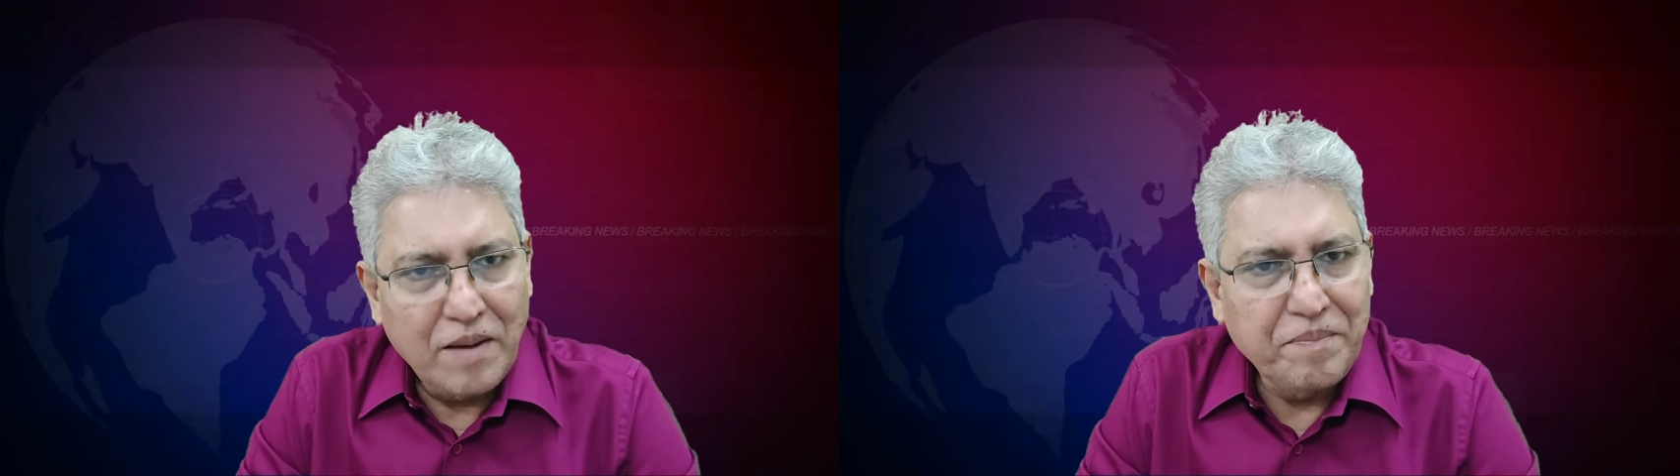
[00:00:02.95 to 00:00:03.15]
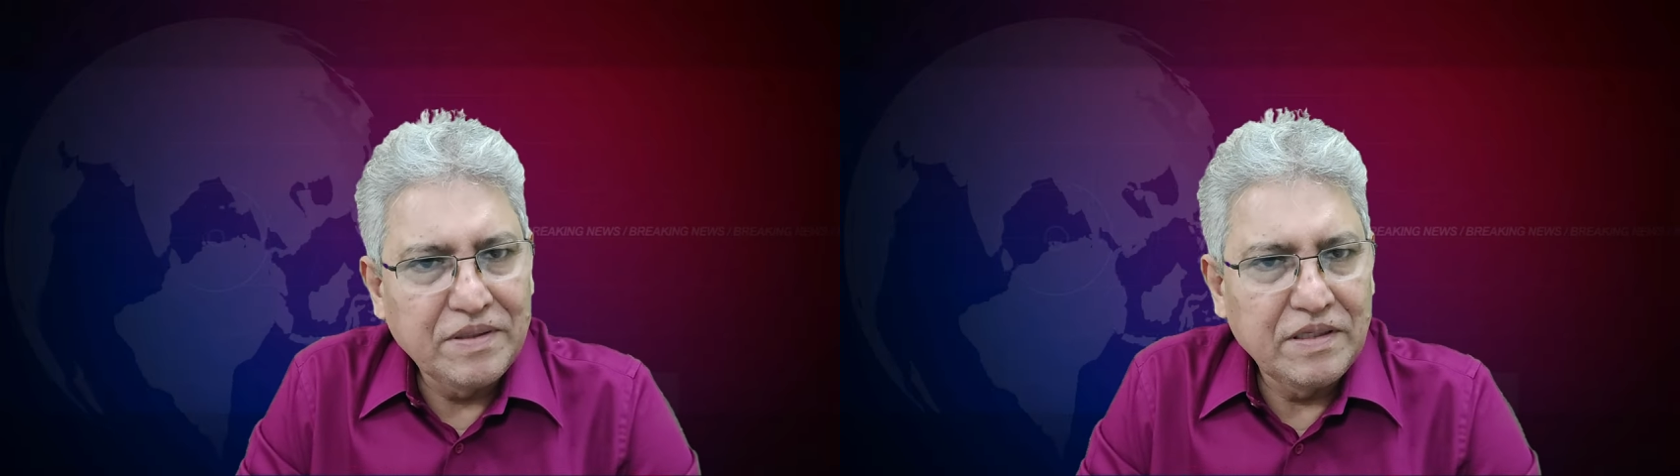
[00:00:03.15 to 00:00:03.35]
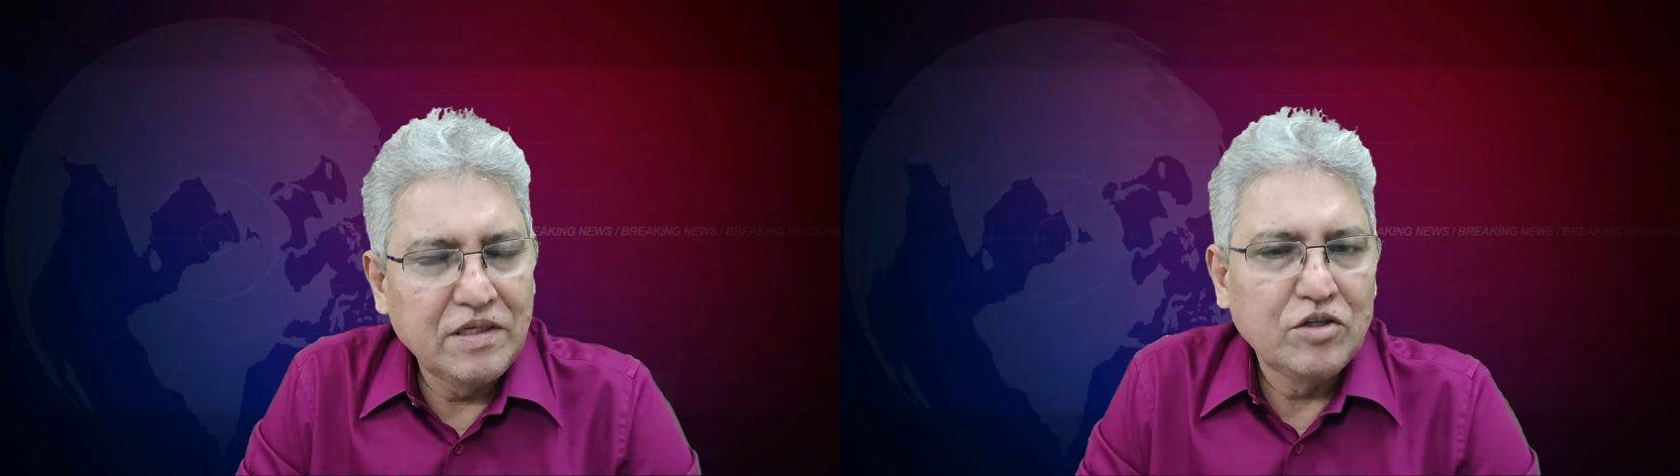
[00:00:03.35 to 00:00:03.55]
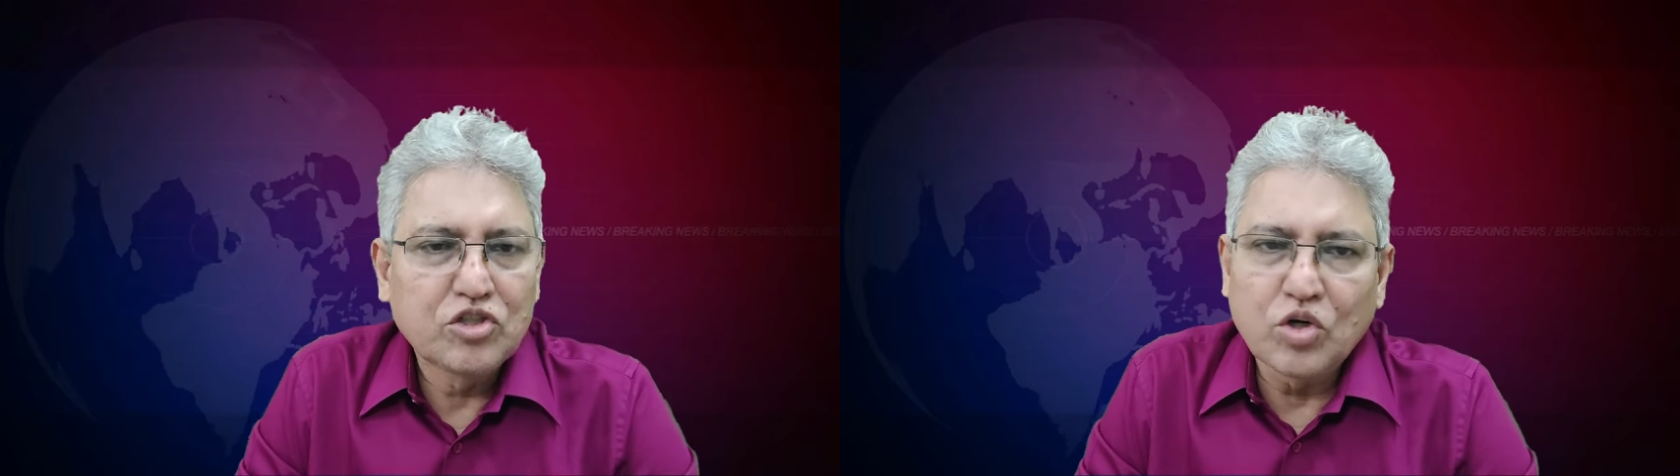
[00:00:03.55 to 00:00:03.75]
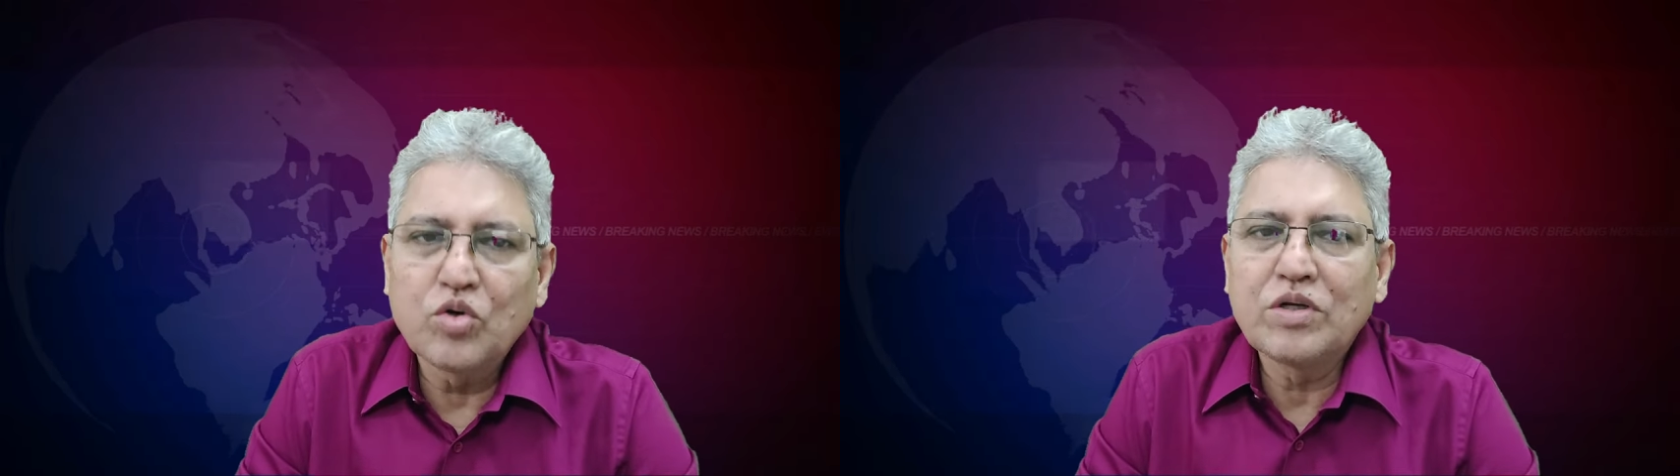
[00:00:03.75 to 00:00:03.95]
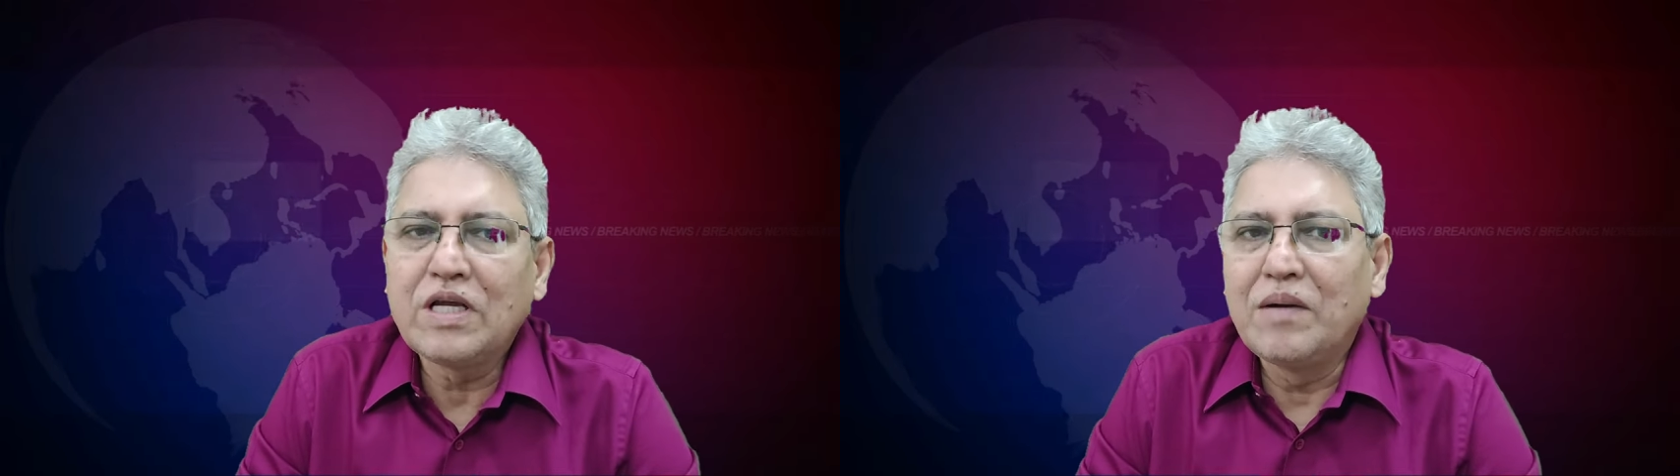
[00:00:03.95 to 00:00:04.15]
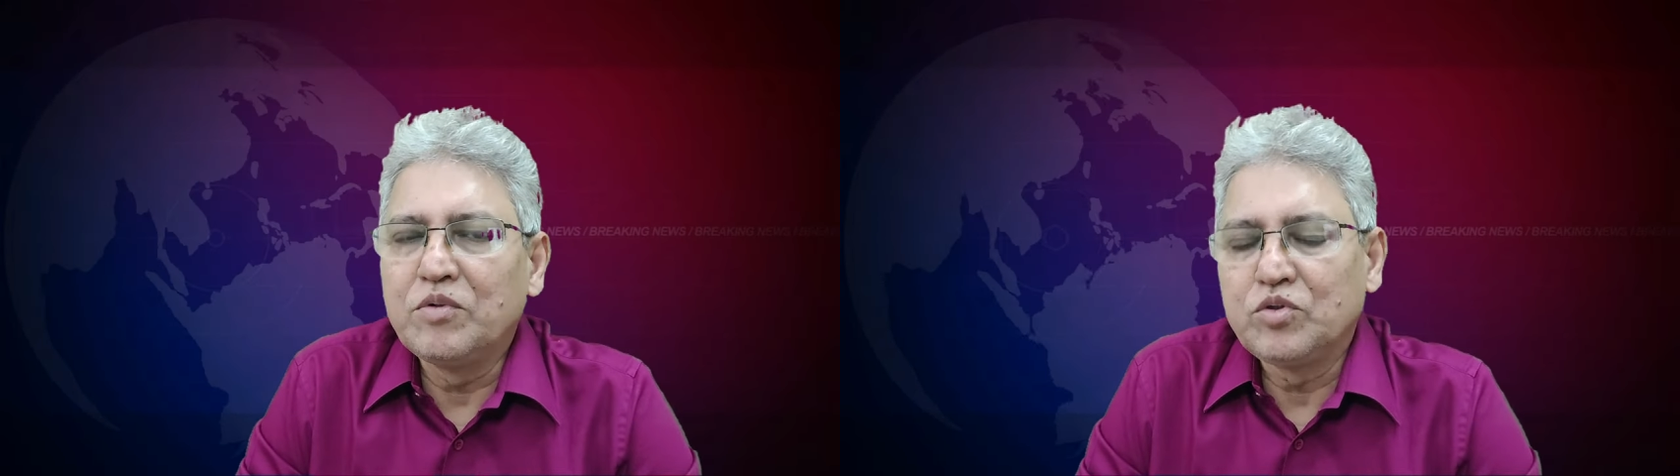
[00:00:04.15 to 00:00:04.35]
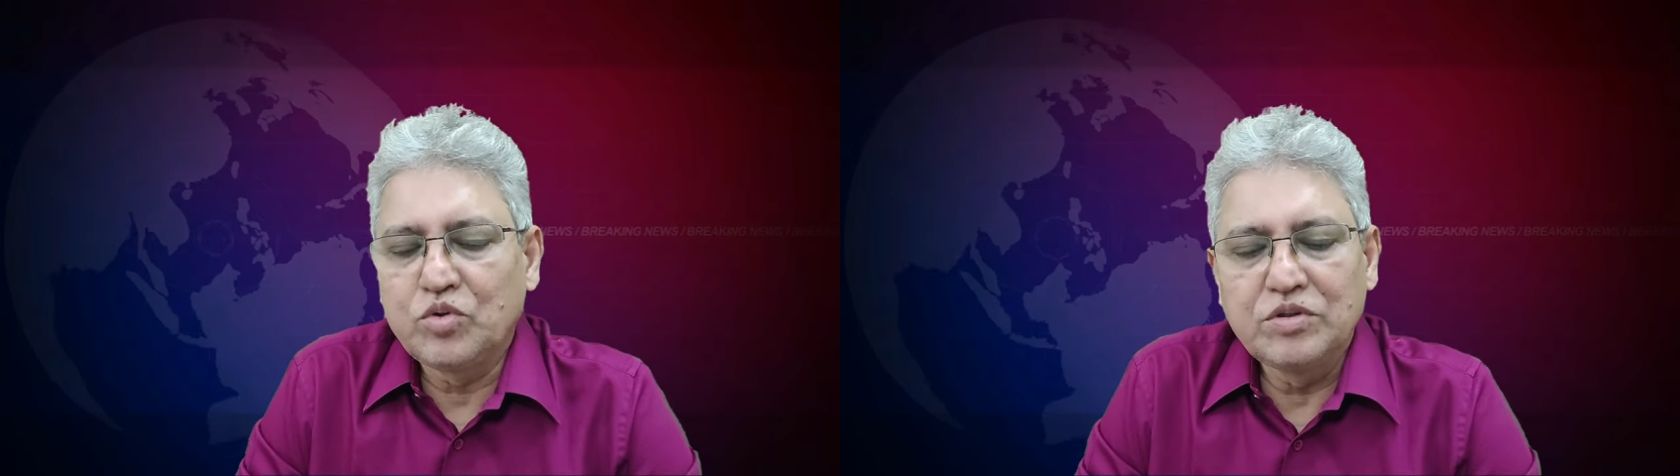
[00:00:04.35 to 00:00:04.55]
আপনাদের সকলকে
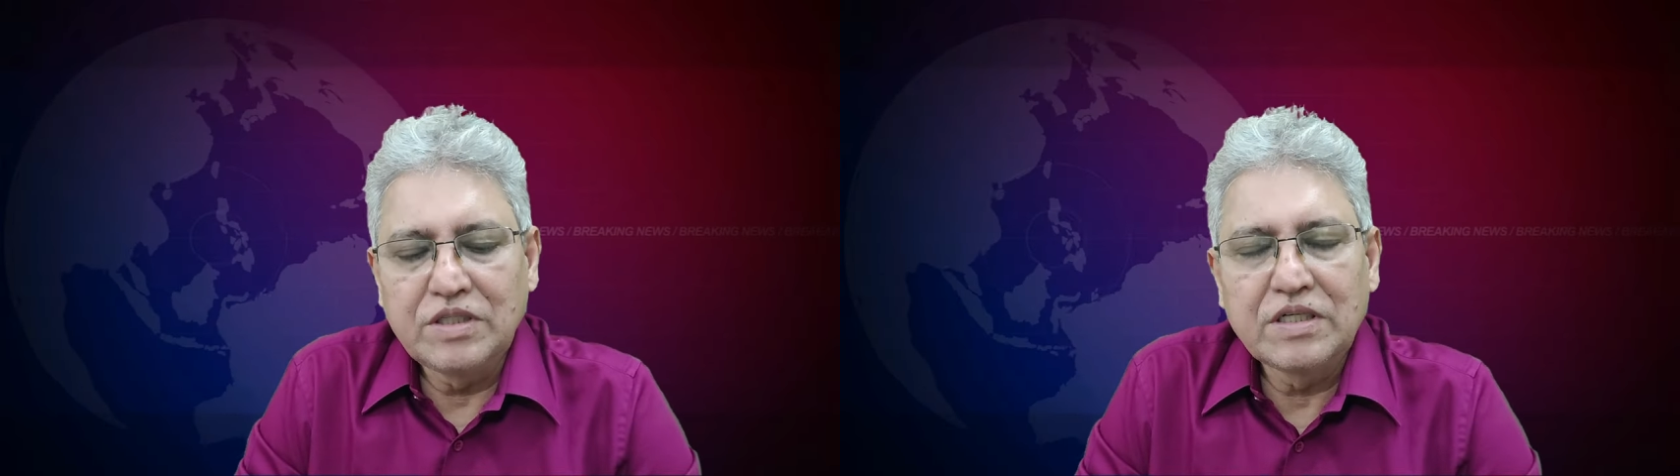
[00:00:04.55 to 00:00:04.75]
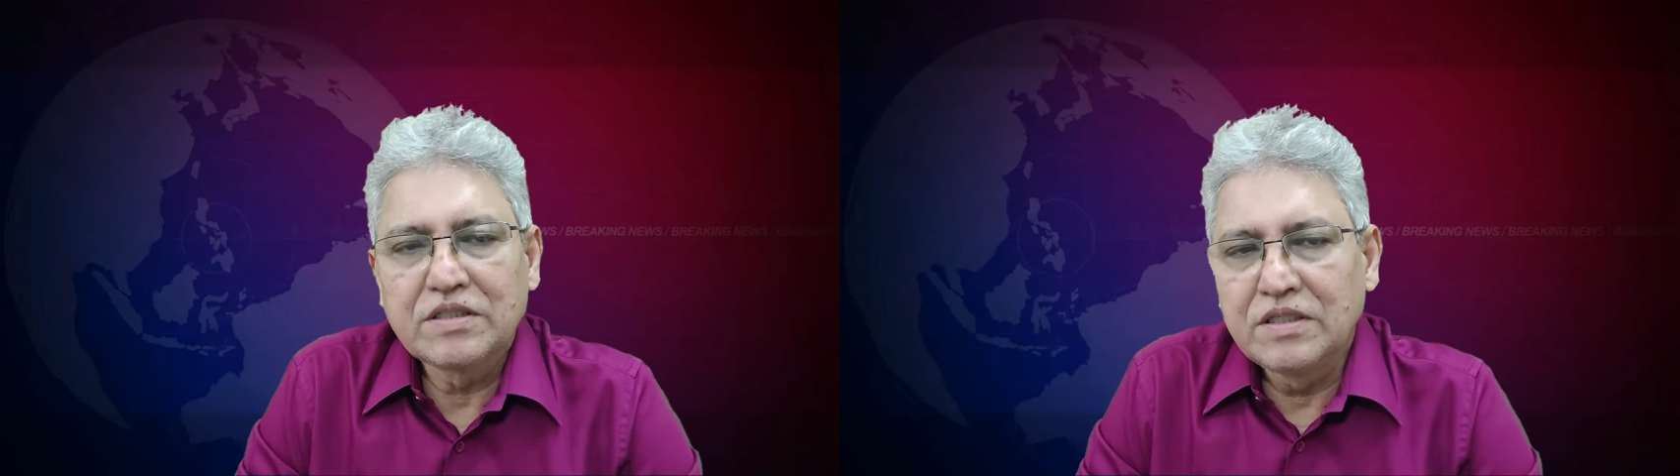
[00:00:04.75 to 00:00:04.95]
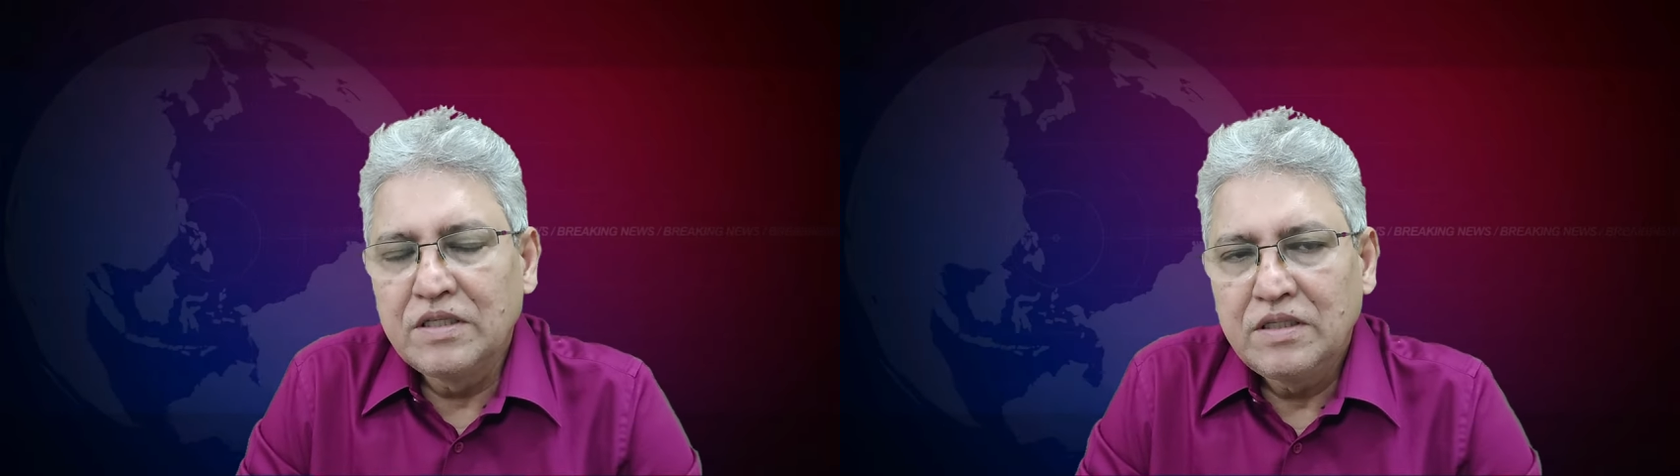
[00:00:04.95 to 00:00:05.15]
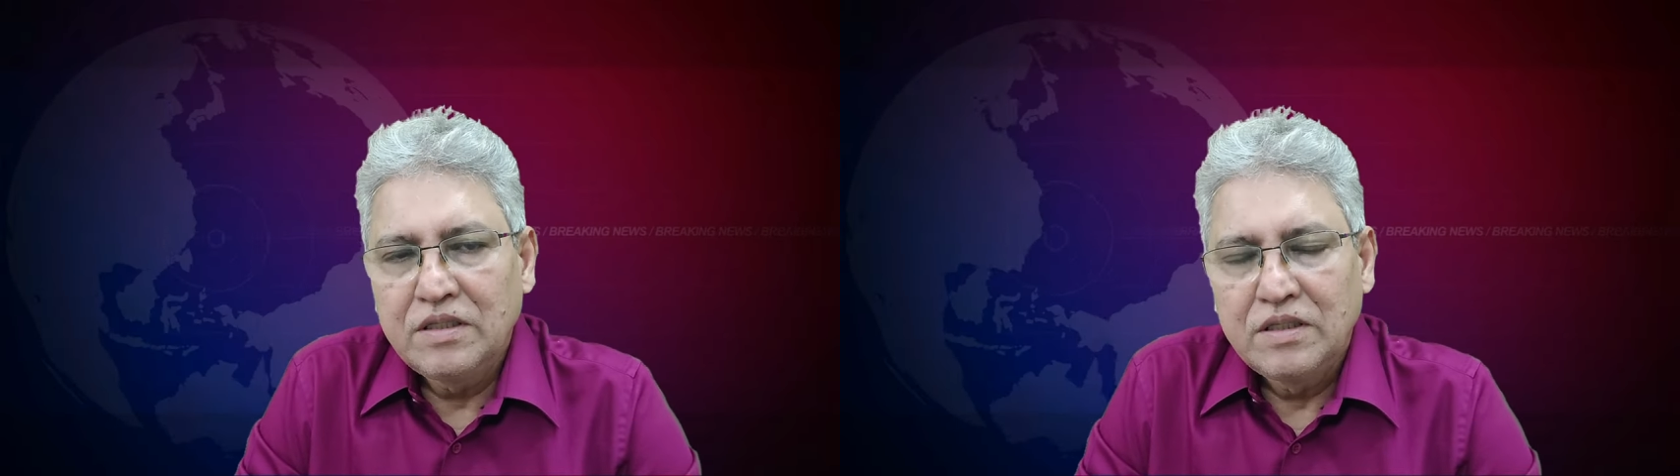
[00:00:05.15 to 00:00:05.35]
আমন্ত্রণ জানাচ্ছি